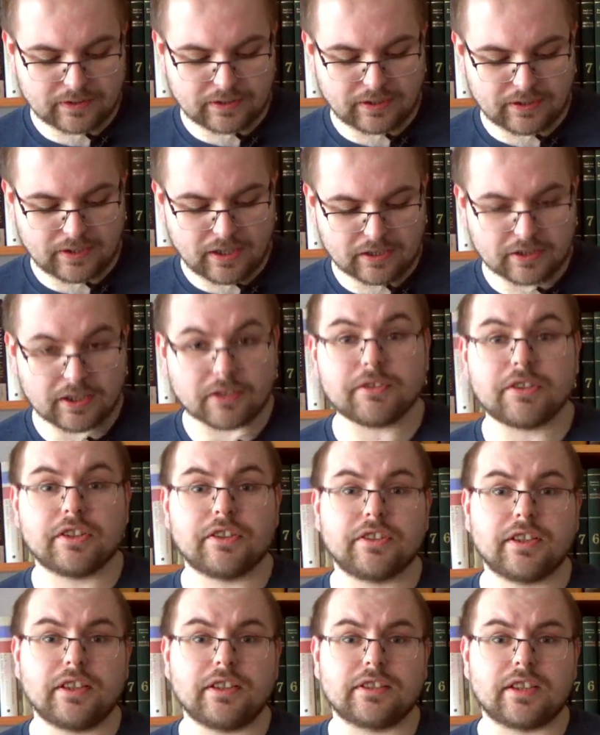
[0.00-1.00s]
y, Ian
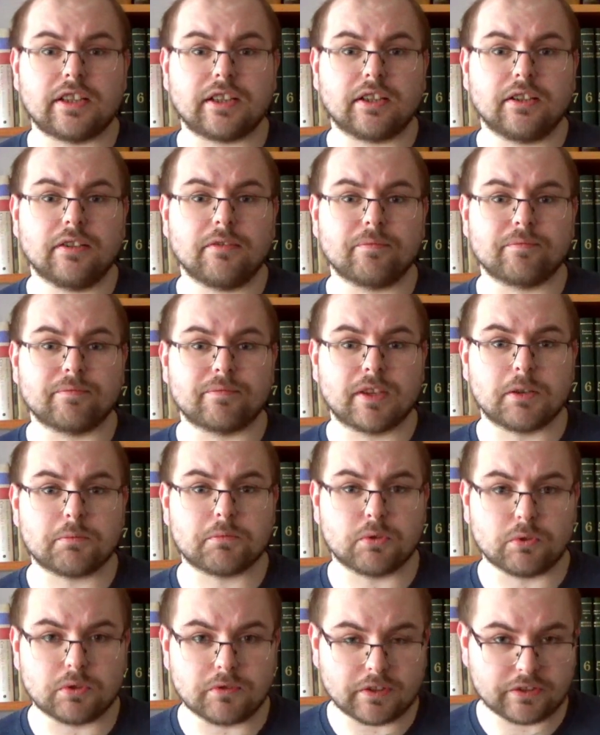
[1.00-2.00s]
Ramsey Center mm,
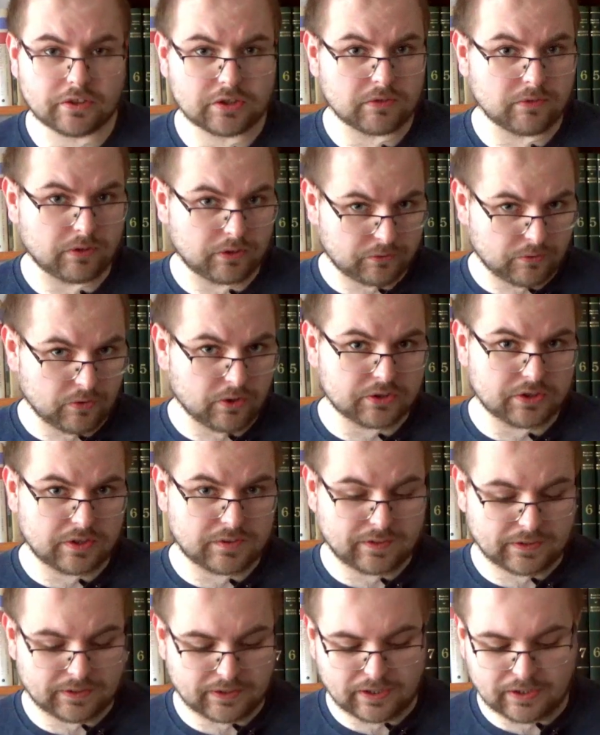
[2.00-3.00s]
przy Uniwersytecie w Oksfordzie,
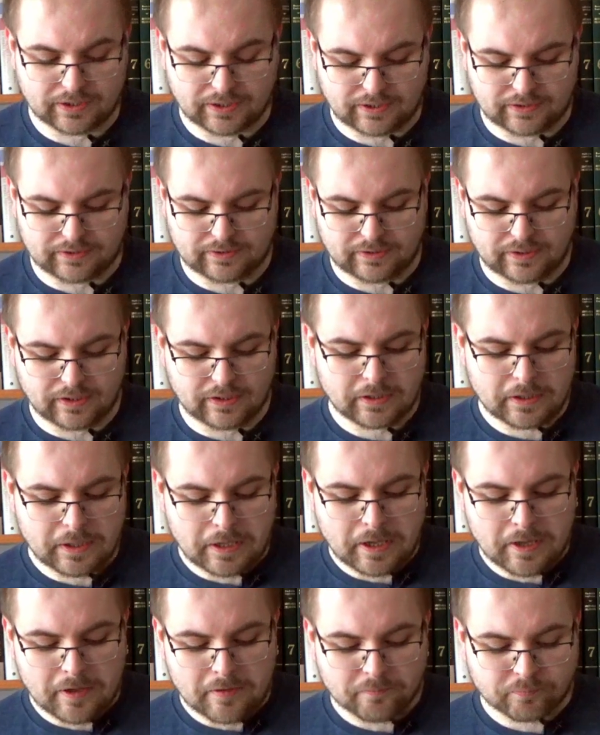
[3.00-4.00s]
jest taka agenda,
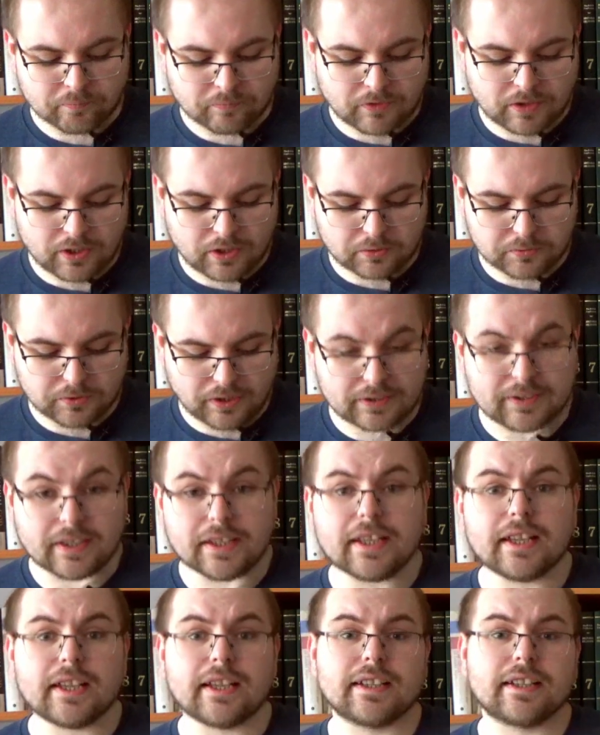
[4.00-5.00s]
mm, która
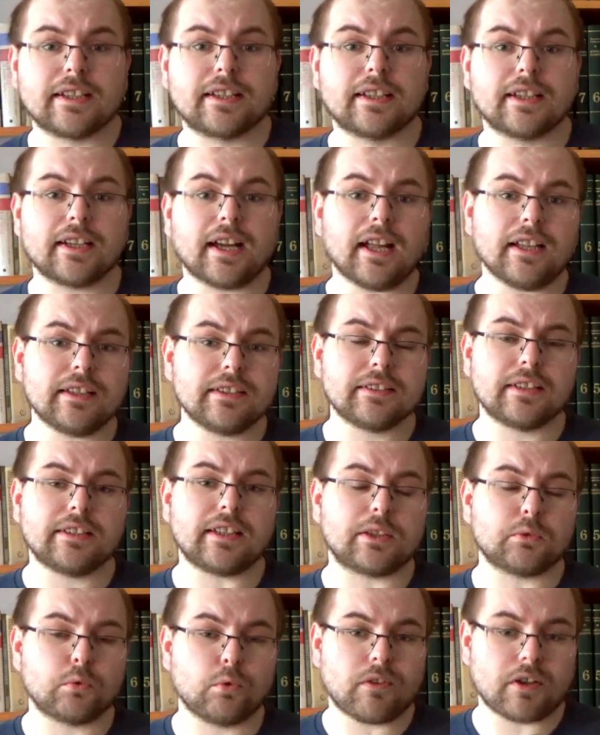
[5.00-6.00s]
daje granty
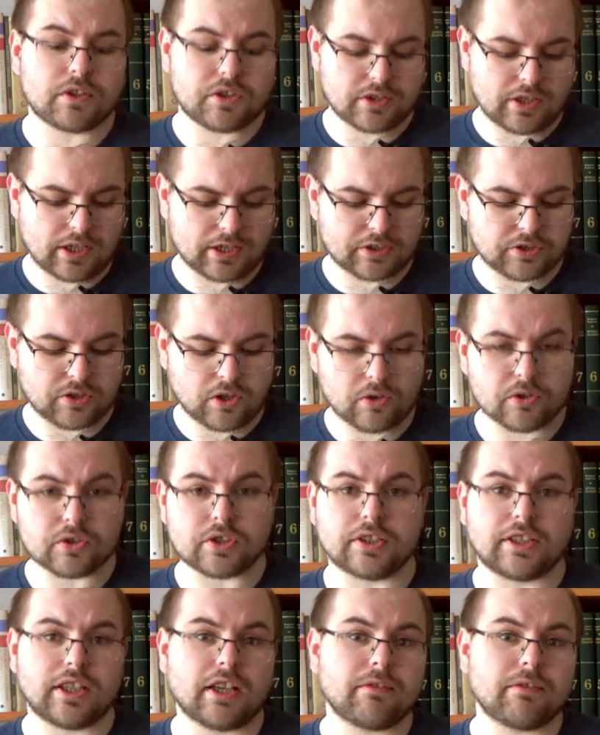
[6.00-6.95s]
na tłumaczenia książek.